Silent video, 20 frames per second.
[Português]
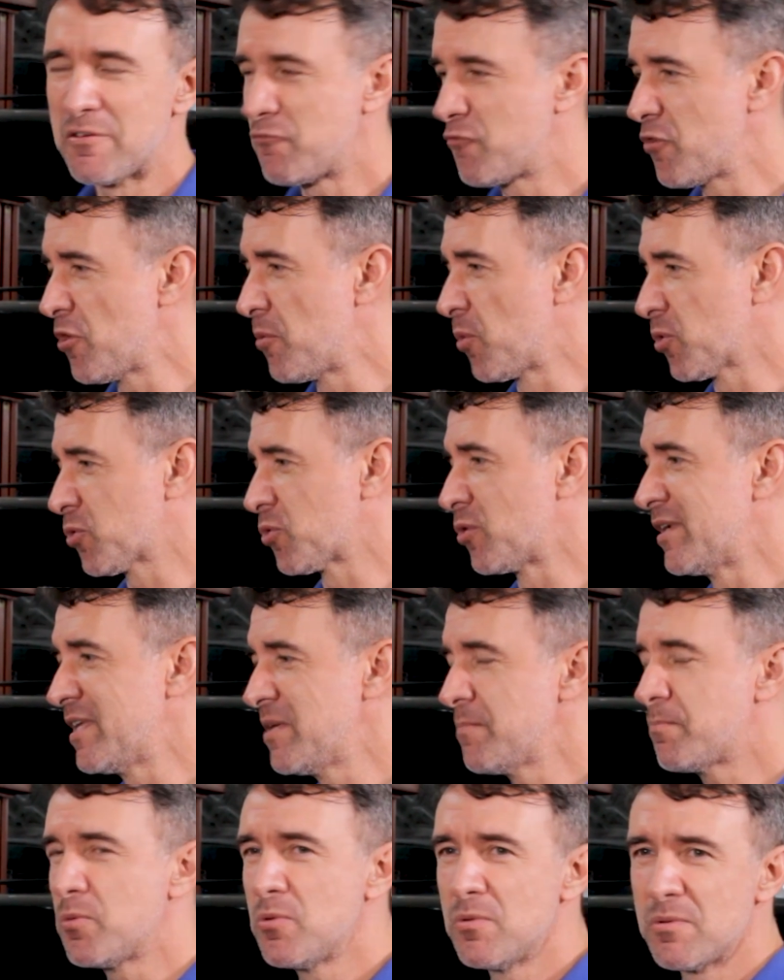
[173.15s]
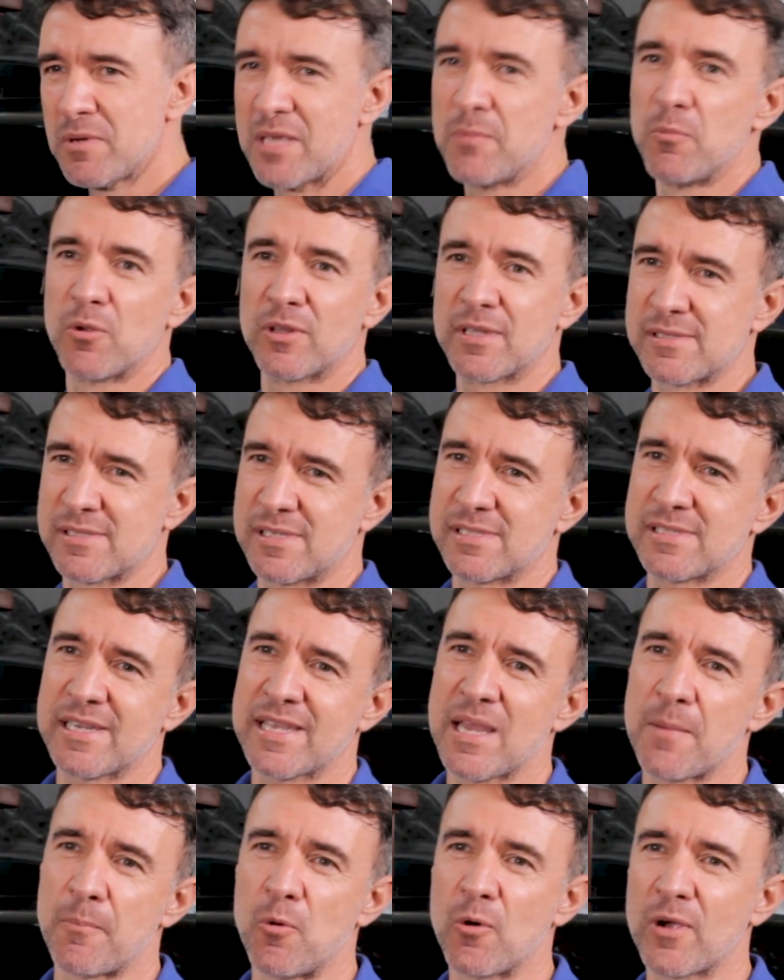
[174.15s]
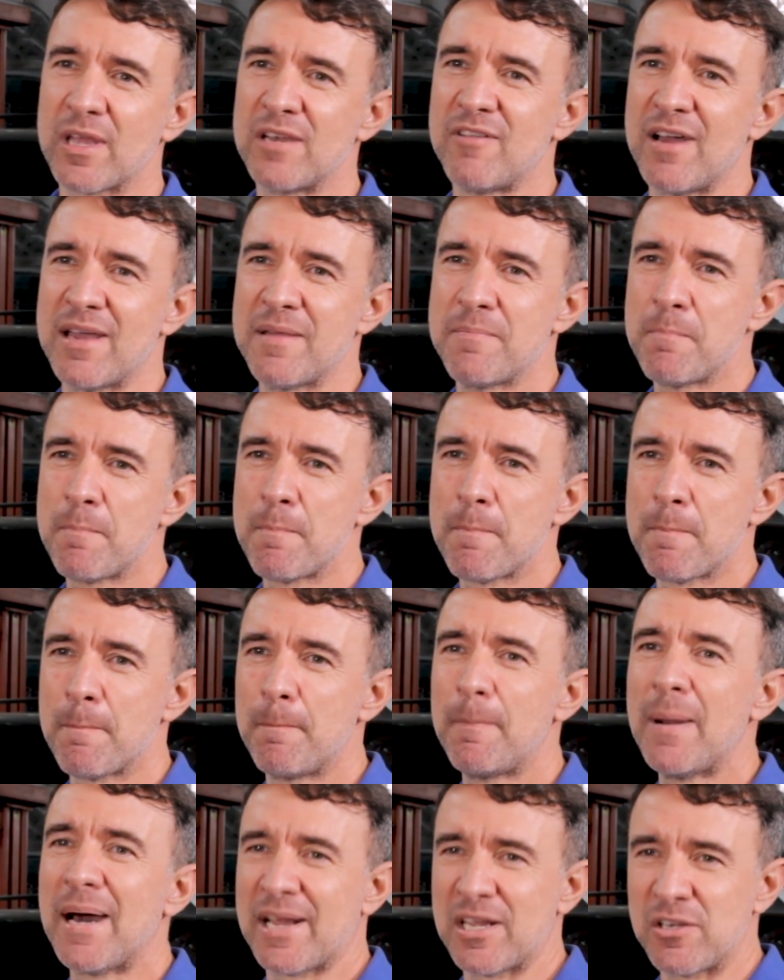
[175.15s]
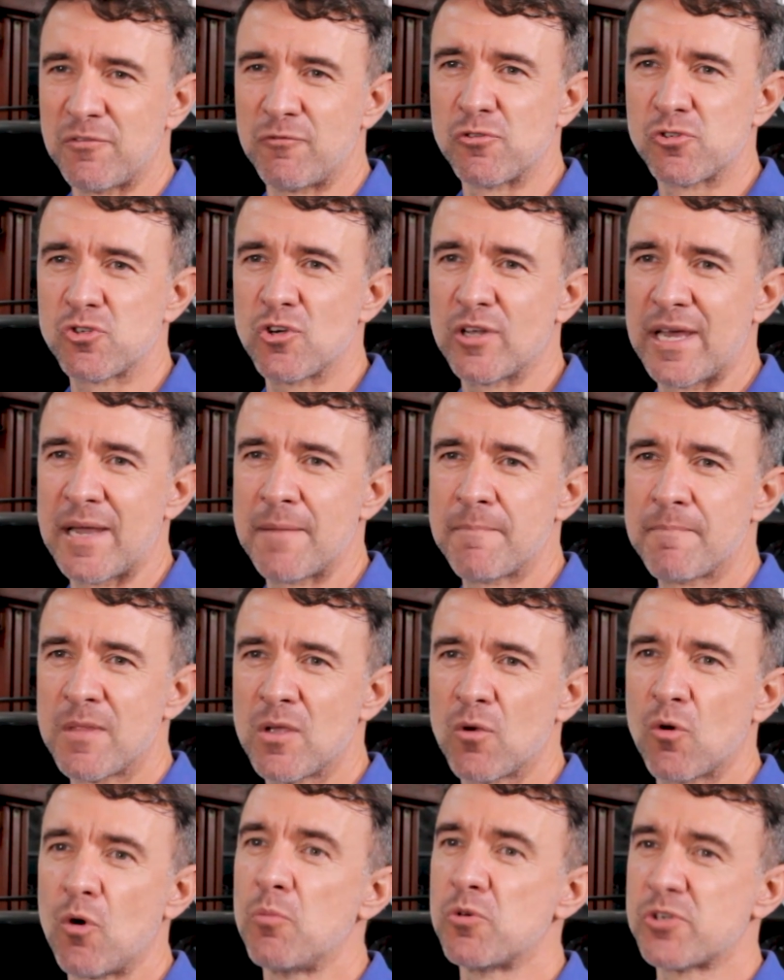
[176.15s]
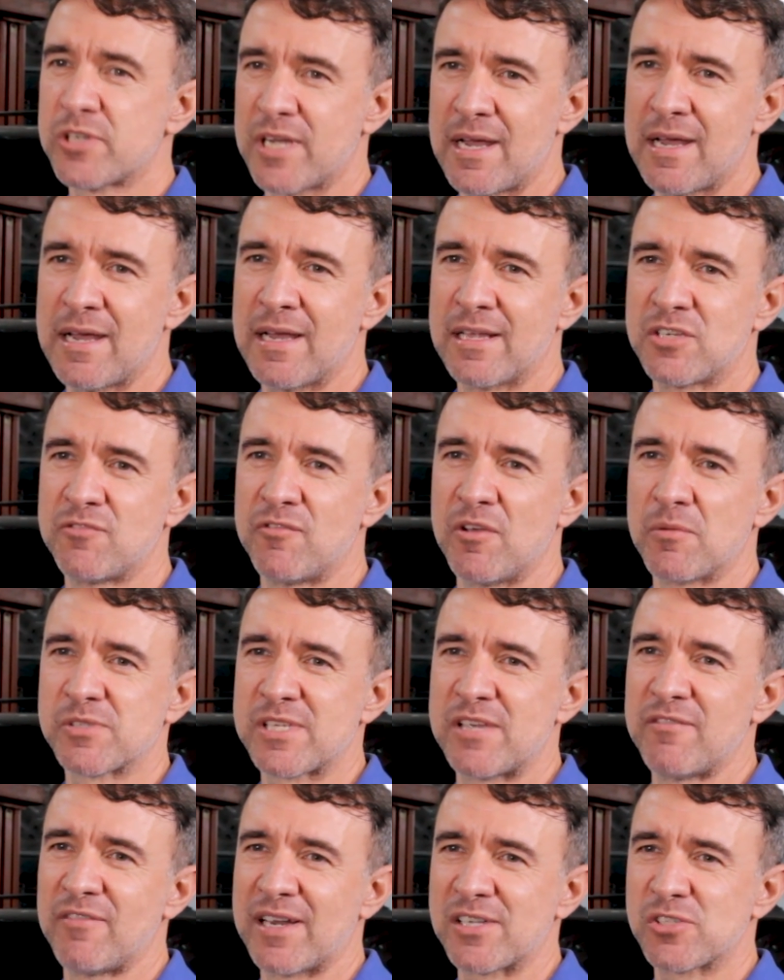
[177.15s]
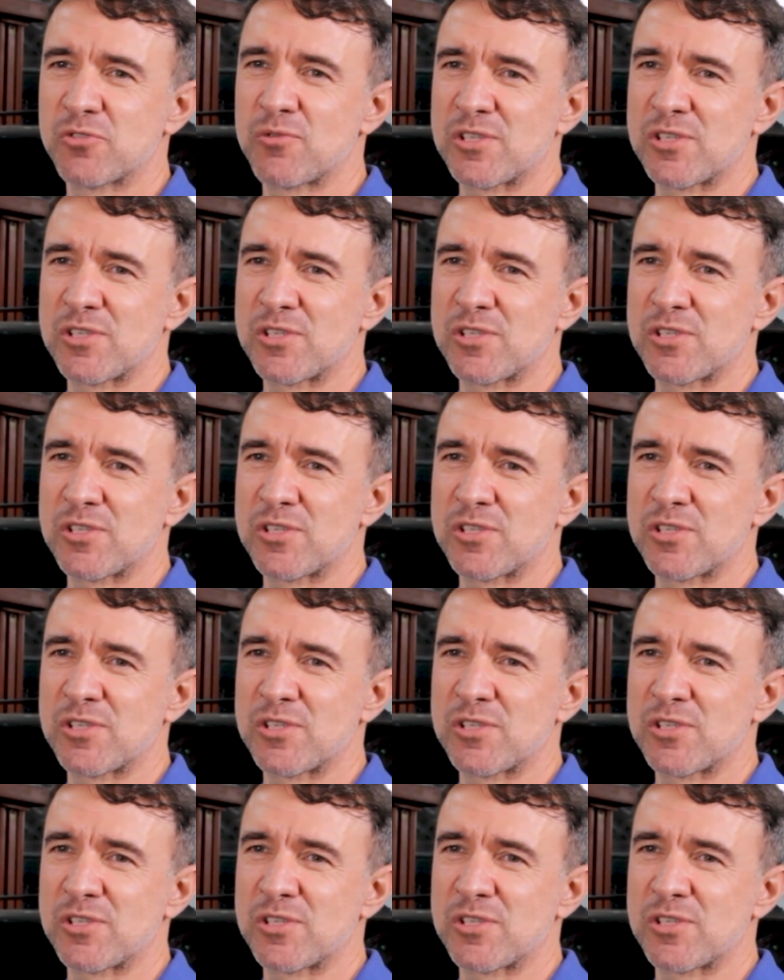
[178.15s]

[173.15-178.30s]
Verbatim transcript: ver o motor limpo, que muitas vezes daqui a pouco ele vai parar de funcionar, como já tivemos aí várias